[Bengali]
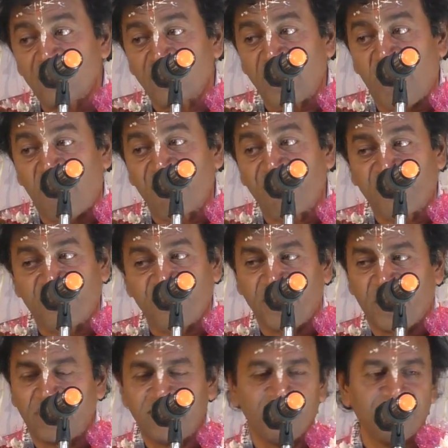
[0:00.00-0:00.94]
শান্তি
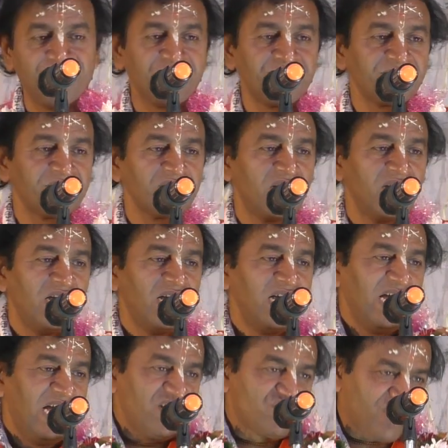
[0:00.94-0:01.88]
নাই
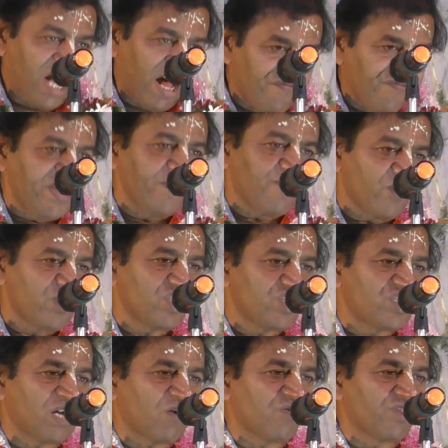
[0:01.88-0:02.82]
এই শান্তি
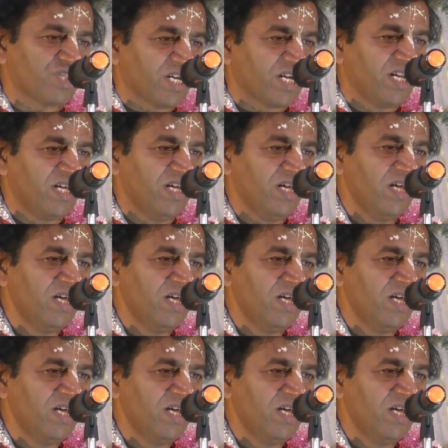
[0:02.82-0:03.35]
প্রতিষ্ঠা করতে গেলে